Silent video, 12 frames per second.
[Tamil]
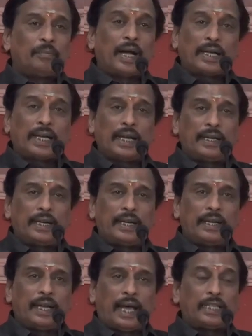மக்கள்
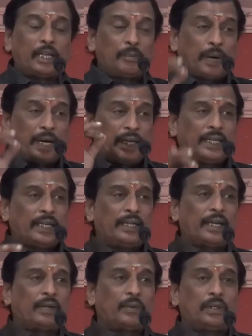அதை
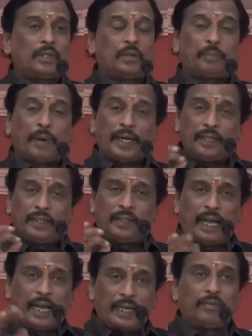படிக்கின்ற ஒன்று
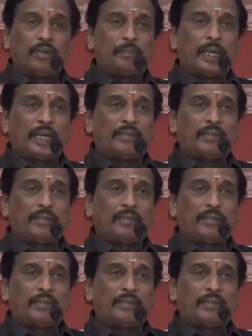படித்து அறிவை பெற